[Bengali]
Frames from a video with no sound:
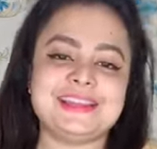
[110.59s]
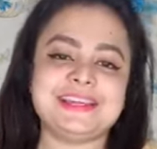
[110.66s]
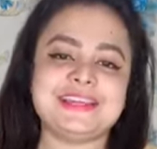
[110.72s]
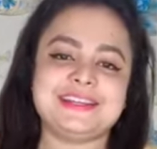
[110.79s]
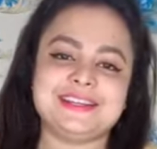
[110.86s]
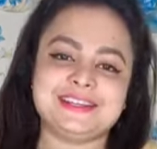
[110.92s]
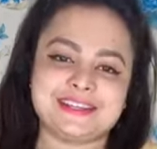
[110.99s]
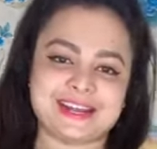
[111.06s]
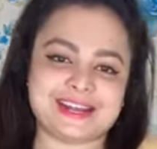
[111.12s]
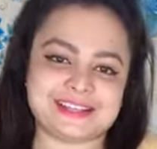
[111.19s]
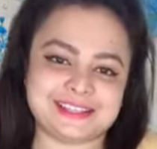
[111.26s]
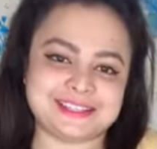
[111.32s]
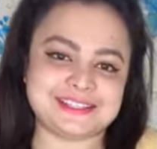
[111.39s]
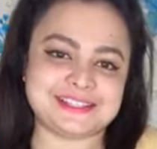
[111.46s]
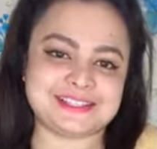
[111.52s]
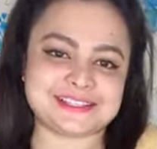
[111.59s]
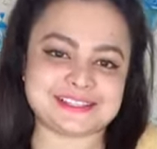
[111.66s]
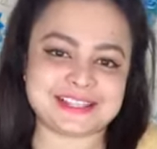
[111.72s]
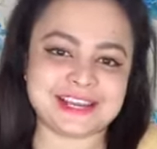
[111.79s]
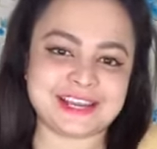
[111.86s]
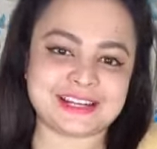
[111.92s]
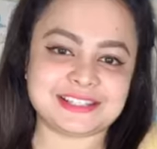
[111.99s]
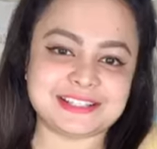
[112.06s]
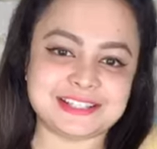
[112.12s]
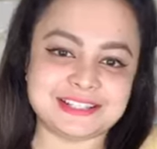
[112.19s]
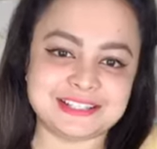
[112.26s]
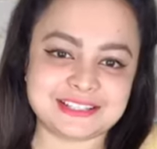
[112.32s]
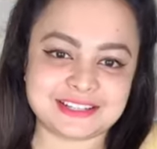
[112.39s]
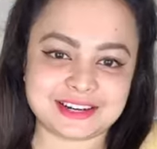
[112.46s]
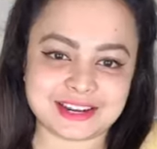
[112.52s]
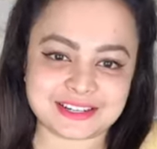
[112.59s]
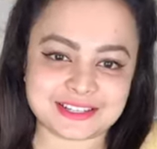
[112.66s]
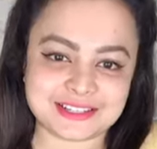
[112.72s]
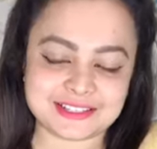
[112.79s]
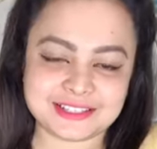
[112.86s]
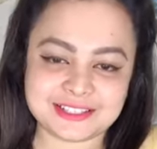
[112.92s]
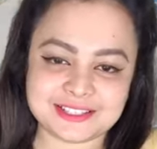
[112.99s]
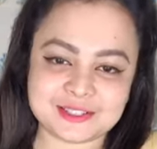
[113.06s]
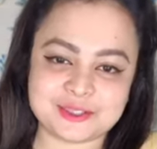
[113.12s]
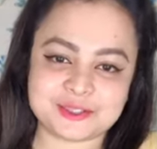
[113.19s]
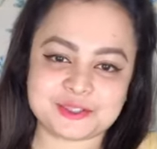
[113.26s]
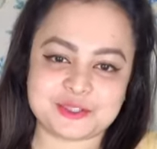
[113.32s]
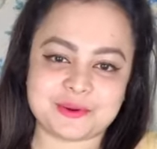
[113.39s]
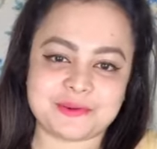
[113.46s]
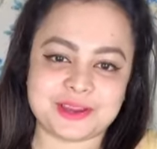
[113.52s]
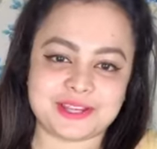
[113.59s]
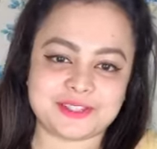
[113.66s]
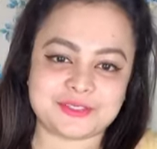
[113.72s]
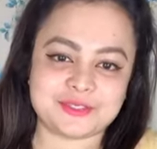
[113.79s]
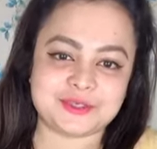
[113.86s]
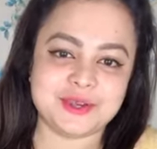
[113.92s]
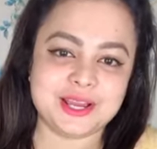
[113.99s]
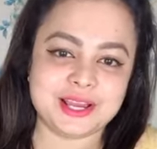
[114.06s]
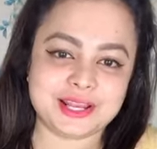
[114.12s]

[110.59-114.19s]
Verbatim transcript: দিল্লি রাখি ড্রেস হ্যাঁ দিল্লি রাখি ড্রেস তো সবাই একটু